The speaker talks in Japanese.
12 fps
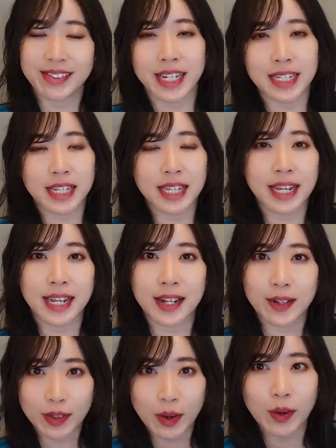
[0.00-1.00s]
教えていただけ
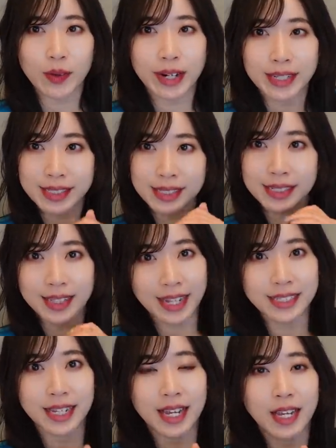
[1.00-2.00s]
ると嬉しい
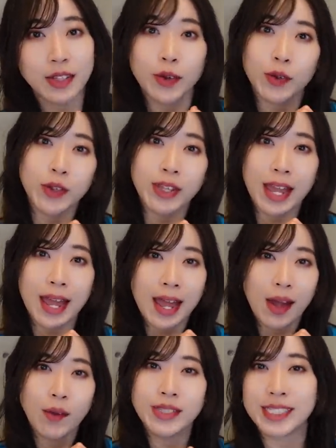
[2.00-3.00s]
ですということ
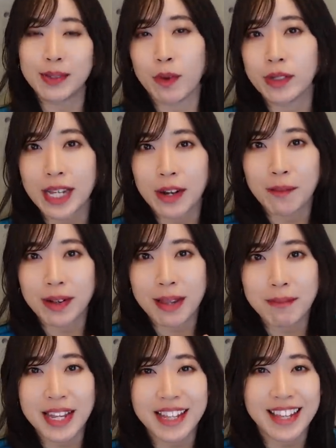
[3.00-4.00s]
で本日も最後ま
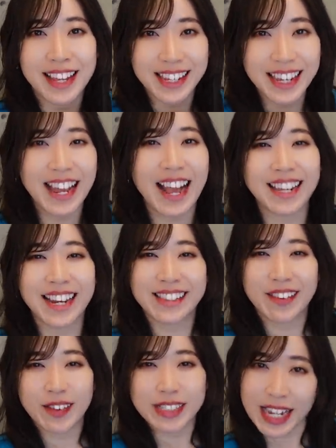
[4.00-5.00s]
で見ていただきありが
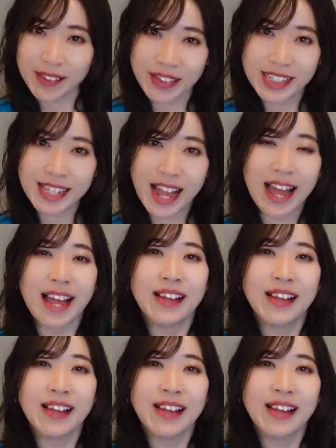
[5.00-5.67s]
とうございました